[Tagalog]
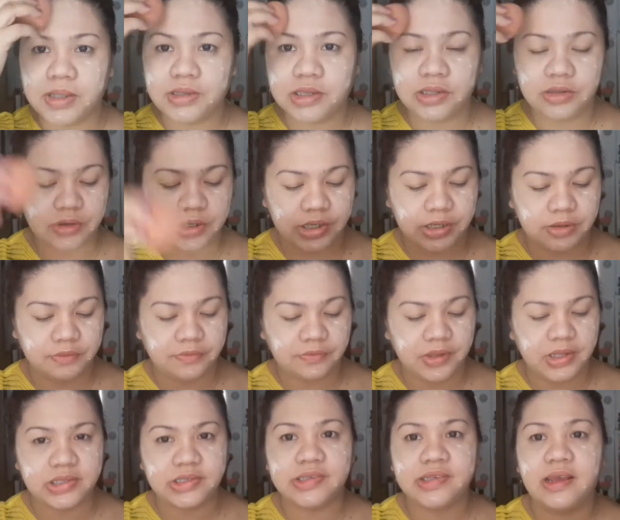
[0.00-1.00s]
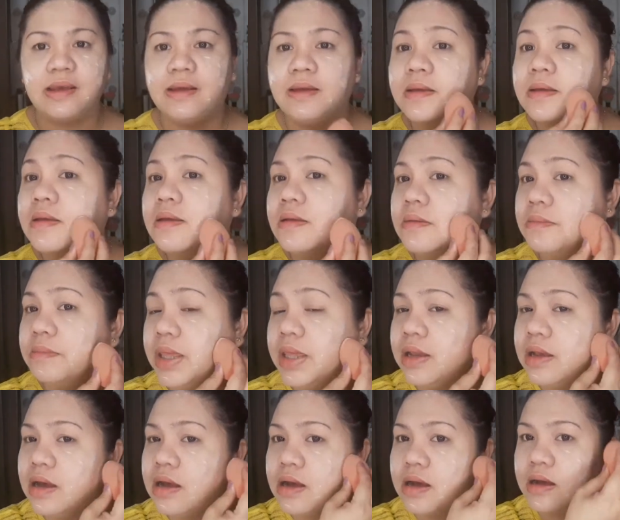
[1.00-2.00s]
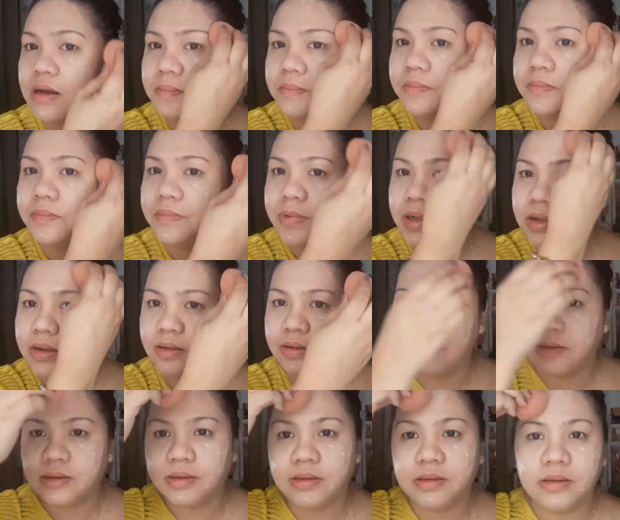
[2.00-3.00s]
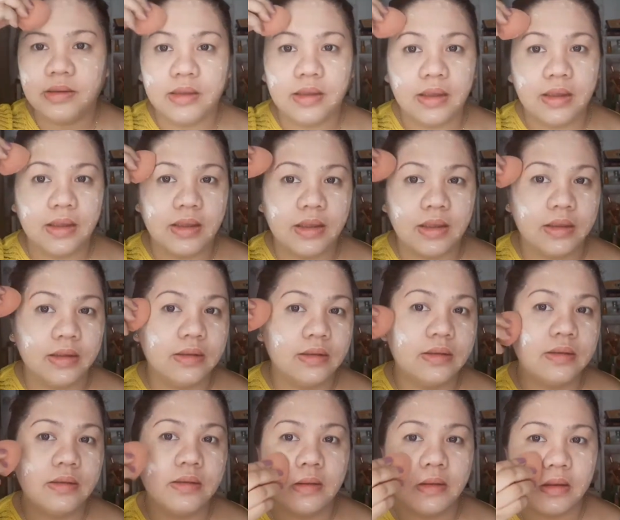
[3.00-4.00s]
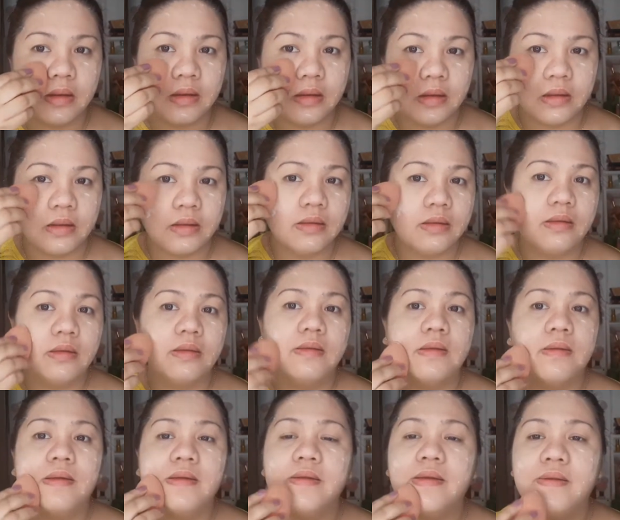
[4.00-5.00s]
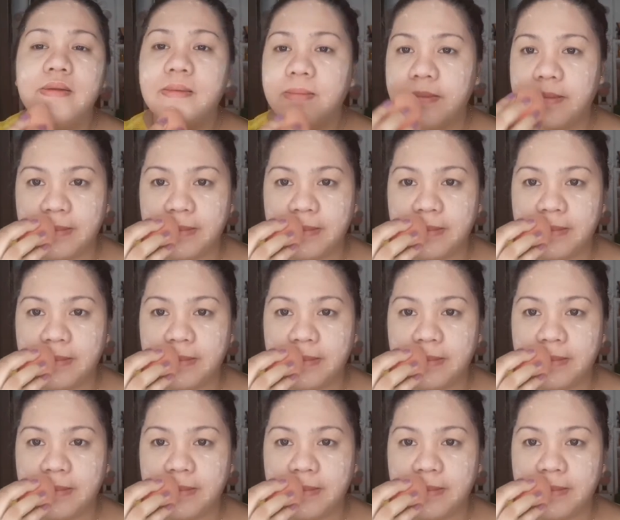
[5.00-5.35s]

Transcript: pa niya yung kanyang face sa makeup. Yan. Yan.